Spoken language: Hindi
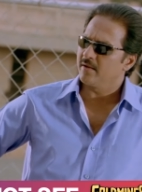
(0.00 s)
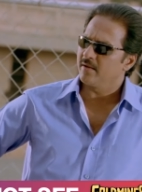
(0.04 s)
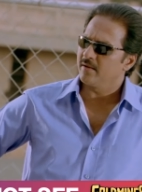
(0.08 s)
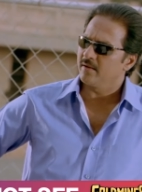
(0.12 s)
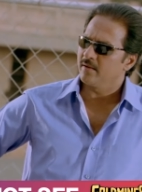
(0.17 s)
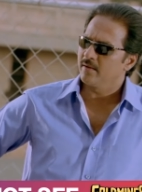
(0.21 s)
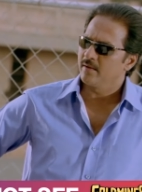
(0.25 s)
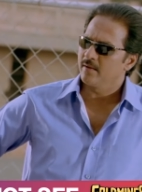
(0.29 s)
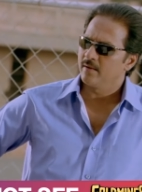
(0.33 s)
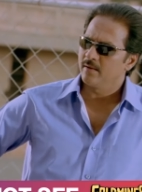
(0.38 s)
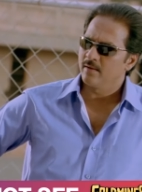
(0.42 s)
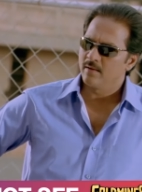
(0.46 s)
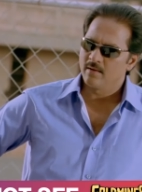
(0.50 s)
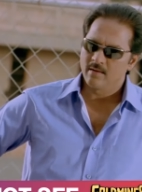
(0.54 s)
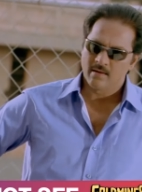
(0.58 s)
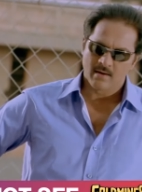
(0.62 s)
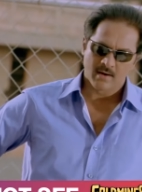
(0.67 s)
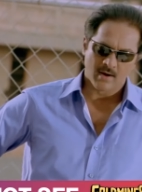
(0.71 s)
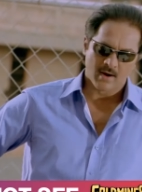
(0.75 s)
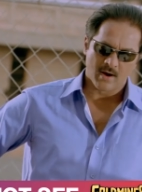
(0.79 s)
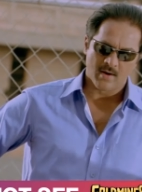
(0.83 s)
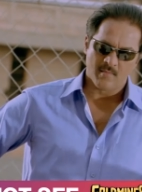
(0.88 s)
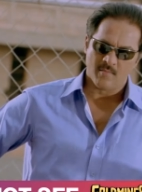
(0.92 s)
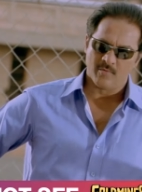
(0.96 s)
रिश्ता है
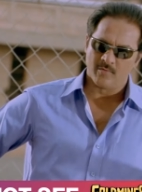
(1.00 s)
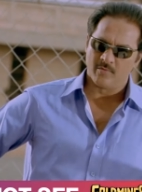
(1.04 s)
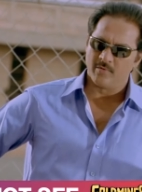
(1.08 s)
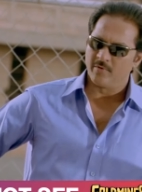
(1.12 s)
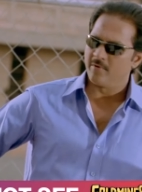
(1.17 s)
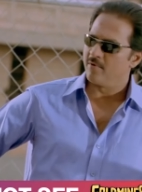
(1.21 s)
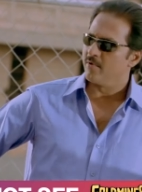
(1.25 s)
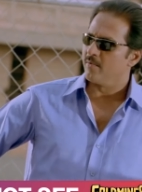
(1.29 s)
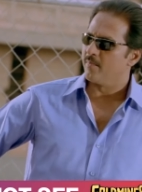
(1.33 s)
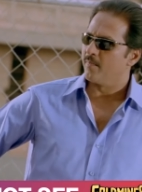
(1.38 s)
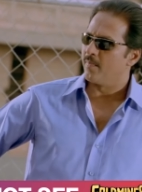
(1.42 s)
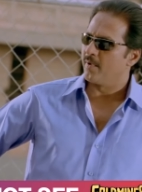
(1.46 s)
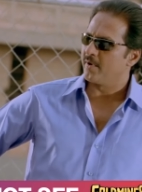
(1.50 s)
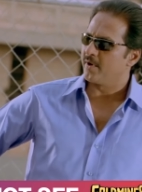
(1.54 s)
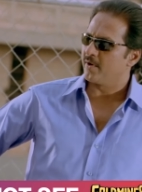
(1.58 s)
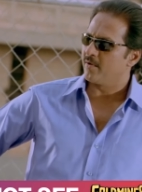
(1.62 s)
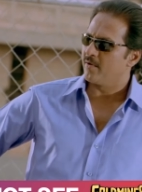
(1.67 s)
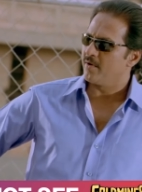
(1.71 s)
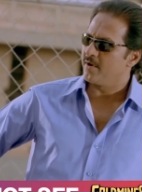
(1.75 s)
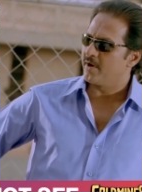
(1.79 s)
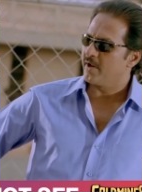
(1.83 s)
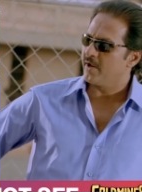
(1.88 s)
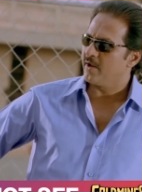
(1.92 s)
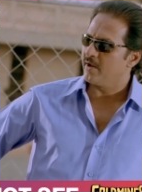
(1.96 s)
अगर बाकी के तीन
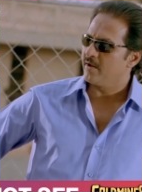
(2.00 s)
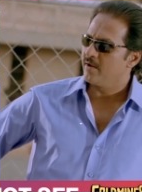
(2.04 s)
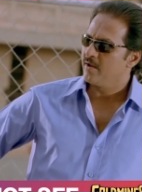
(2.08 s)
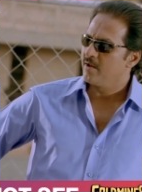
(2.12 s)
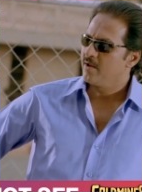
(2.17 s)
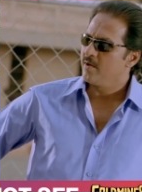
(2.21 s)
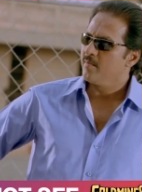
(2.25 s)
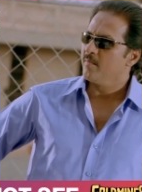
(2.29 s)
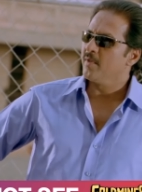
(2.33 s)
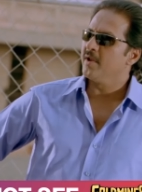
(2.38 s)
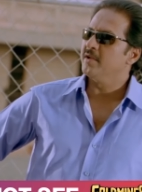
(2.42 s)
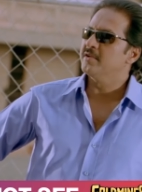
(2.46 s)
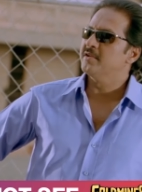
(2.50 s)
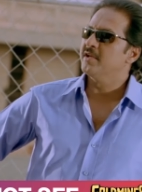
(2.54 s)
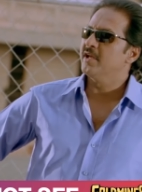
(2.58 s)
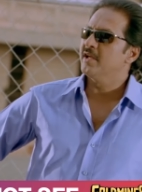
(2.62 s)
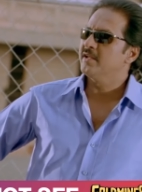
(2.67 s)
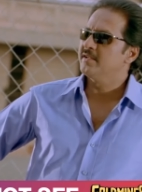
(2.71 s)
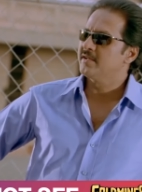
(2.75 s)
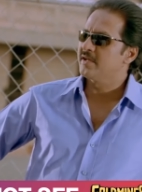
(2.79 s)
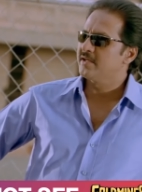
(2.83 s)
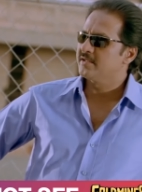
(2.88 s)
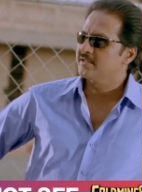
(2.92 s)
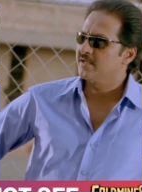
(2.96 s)
लोगों को पकड़ लिया तो
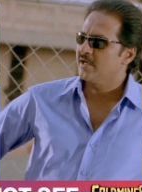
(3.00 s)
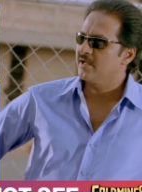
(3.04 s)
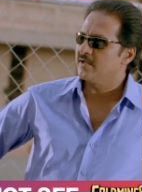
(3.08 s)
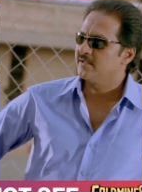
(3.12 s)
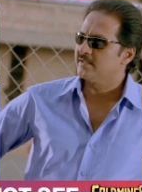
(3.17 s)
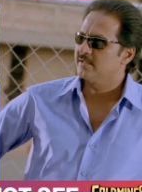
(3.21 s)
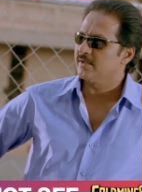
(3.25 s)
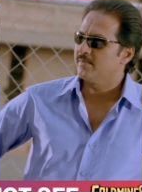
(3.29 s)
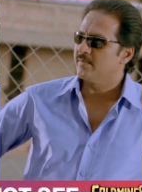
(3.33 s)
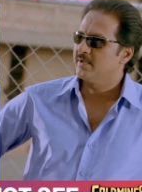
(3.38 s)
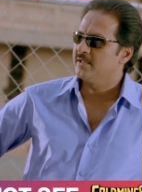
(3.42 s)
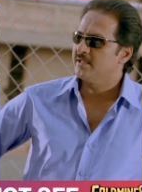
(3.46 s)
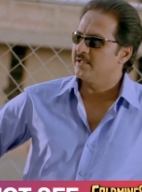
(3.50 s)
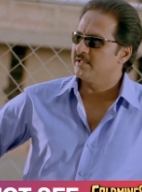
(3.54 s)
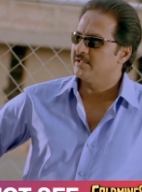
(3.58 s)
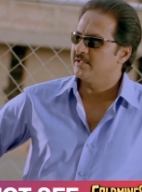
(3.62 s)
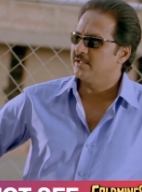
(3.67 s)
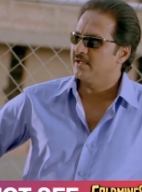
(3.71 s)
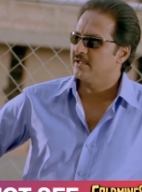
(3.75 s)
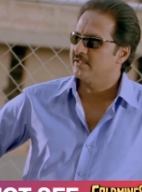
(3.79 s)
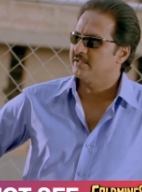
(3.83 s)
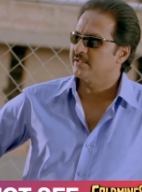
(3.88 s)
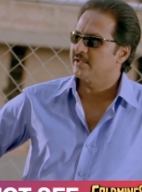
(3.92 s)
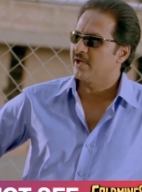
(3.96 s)
समझ लो कि जय
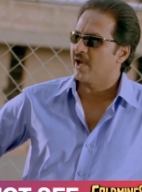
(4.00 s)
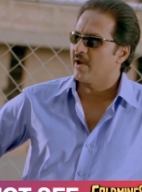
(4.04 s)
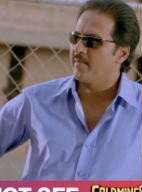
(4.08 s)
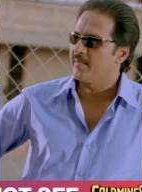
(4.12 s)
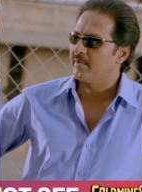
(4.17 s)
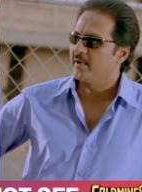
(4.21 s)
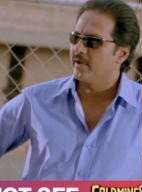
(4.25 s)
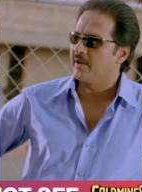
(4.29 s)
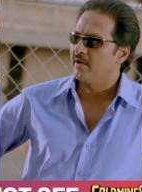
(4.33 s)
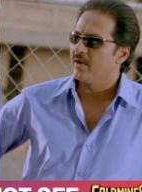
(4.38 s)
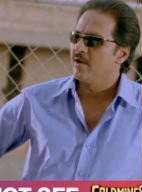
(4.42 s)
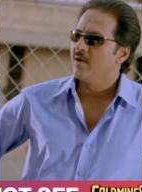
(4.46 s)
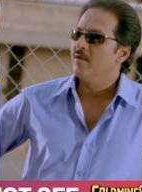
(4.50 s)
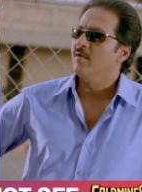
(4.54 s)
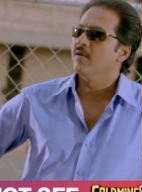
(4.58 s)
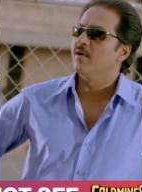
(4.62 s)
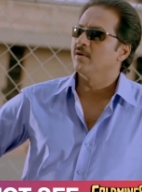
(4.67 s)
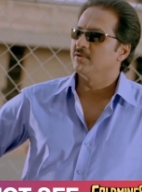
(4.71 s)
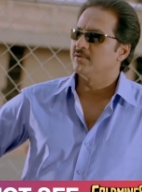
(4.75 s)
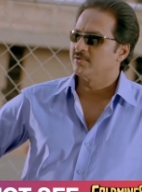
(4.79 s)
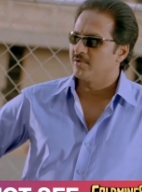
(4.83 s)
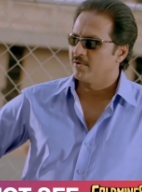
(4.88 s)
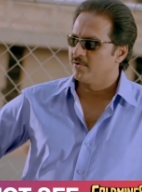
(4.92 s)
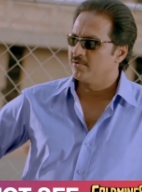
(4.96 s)
जवान स्कैम
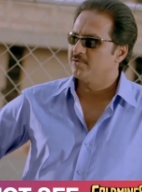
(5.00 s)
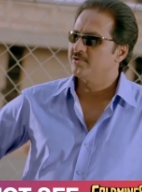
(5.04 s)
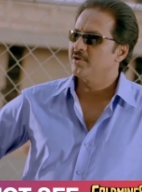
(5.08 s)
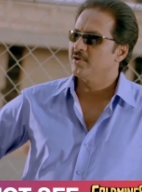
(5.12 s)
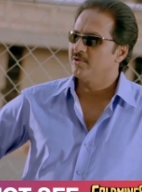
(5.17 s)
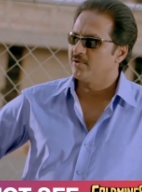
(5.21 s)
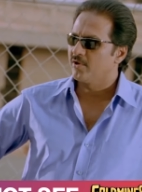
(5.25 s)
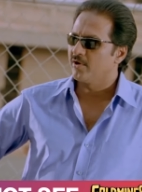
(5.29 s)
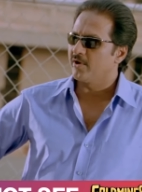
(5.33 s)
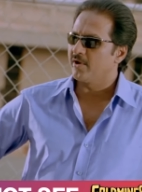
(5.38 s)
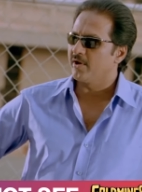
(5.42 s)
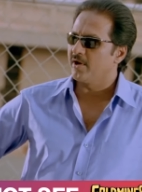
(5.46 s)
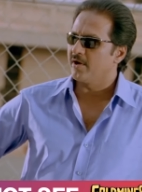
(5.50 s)
इन्वेस्टिगेशन बहुत आगे तक